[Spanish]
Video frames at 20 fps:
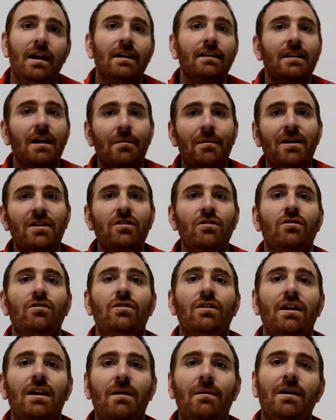tamaño
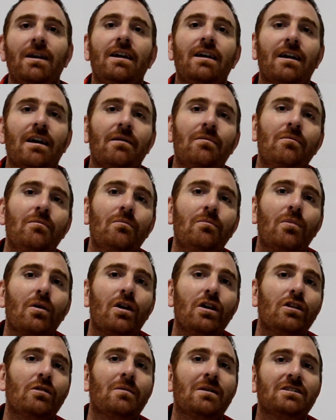de la valija es un
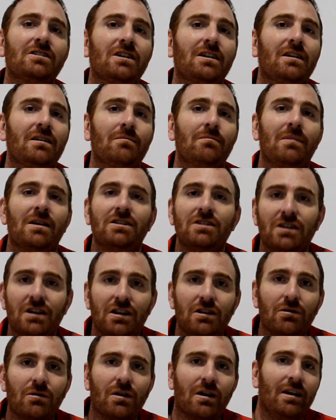poquito más, más
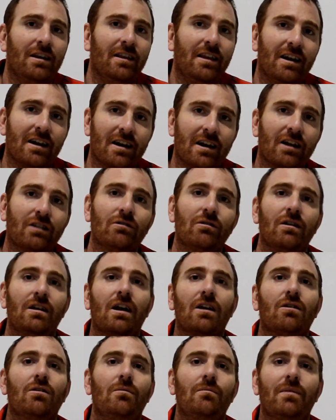chiquito que el del resto de
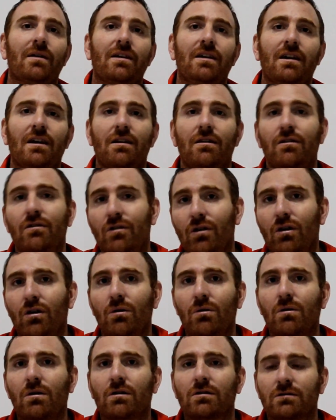las compañías no
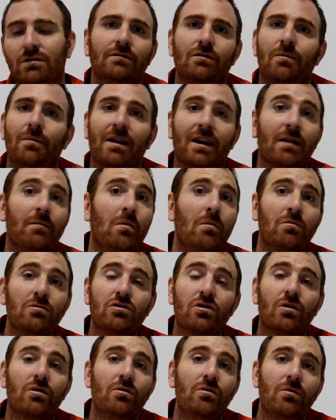low cost. Nos manejamos
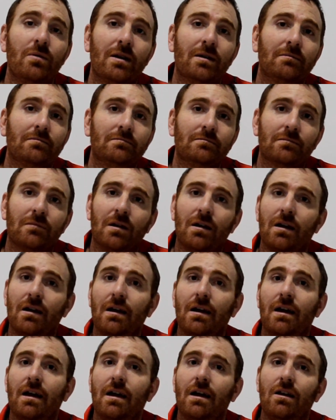mucho con Uber,
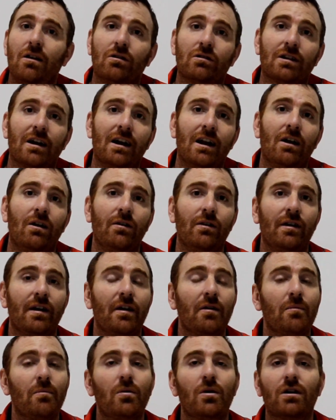eh, los traslados del
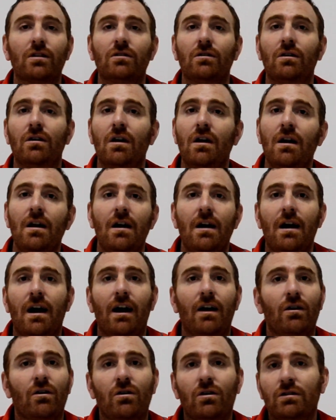aeropuerto a
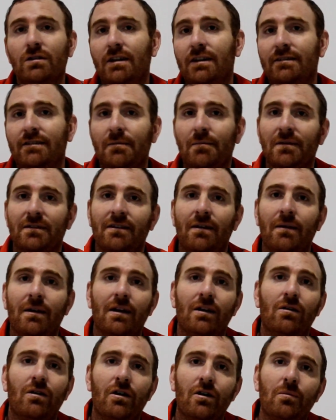los hostels, siempre saben
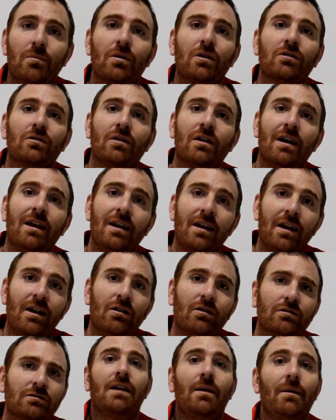que los aeropuertos quedan
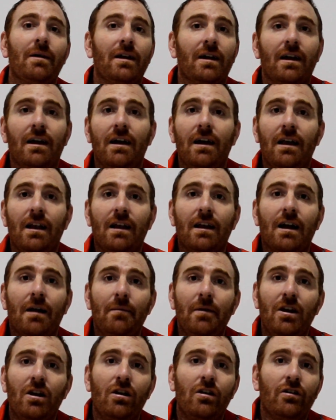lejos, saben que el
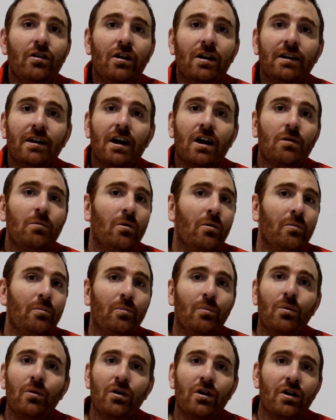camino de la hidroeléctrica, como
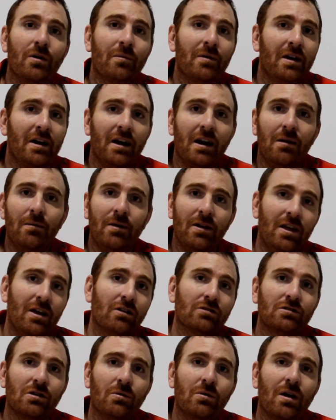pudieron ver en el
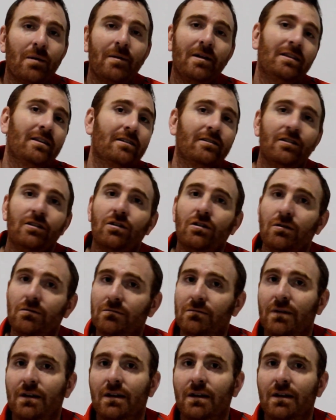video seguramente, si no